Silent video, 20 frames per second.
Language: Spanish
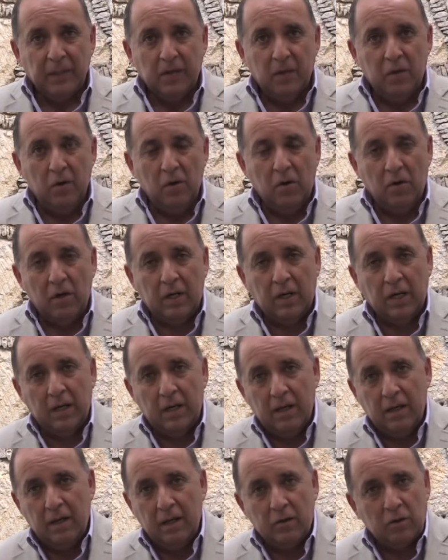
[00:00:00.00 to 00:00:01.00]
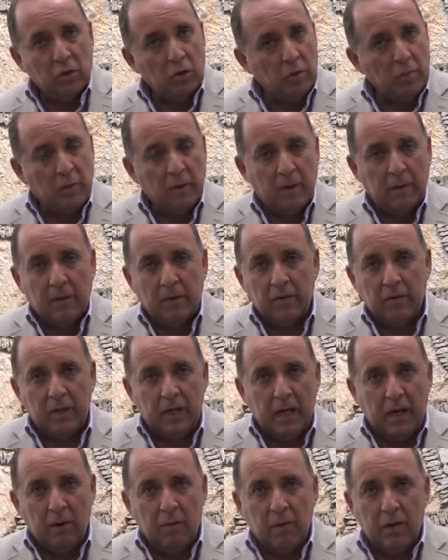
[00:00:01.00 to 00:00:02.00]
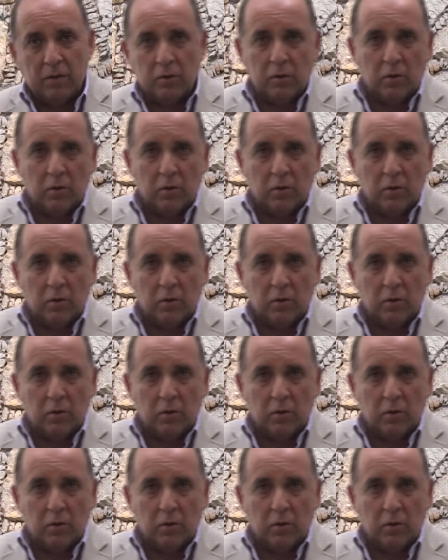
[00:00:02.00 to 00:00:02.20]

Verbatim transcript: no que todo por abajo del agua,